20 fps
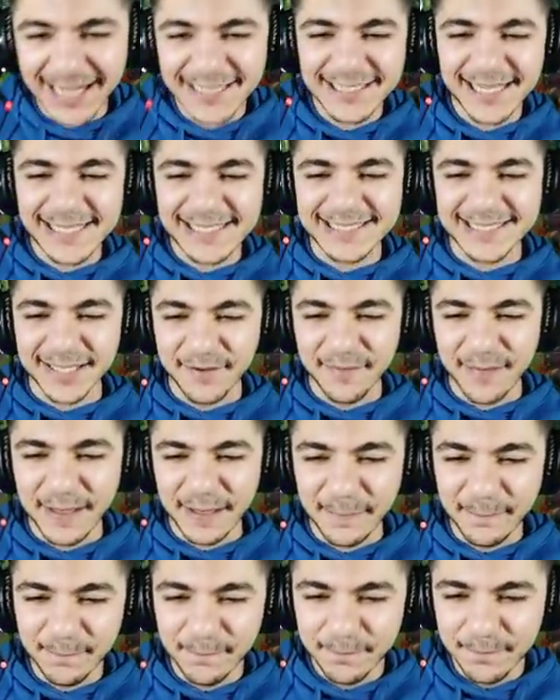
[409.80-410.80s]
Hadi aslanım
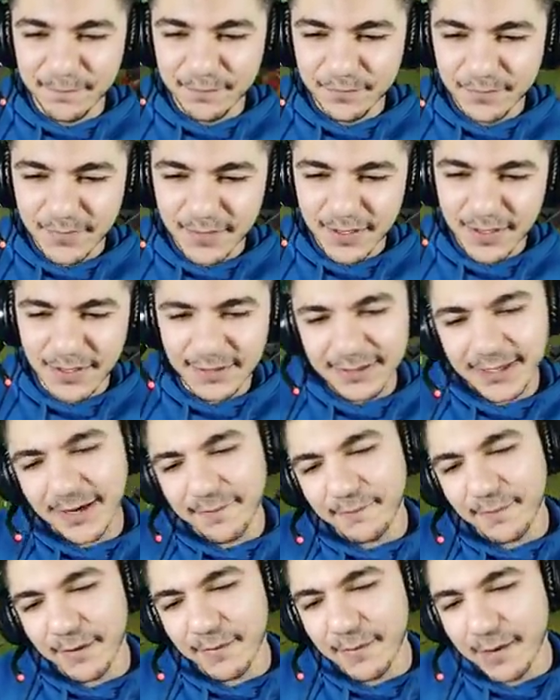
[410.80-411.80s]
benim.
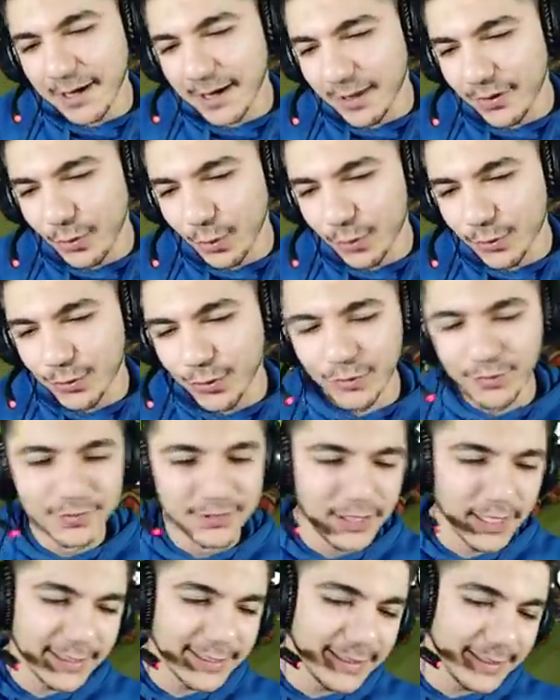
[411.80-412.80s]
Yapma be öldü.
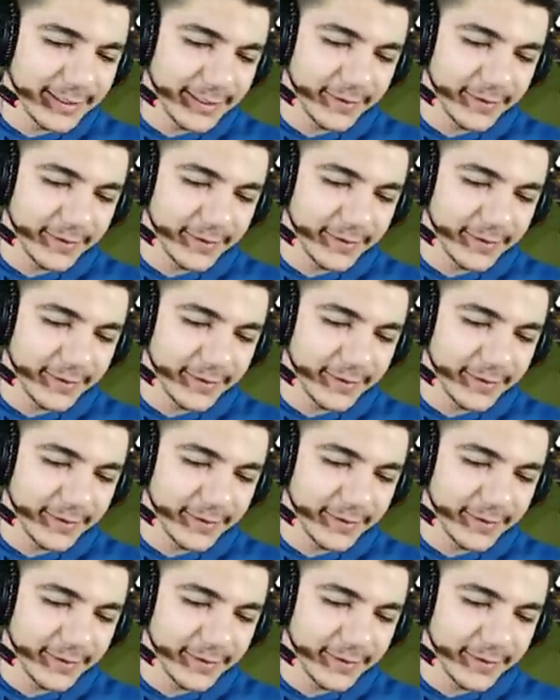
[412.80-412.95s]
Tek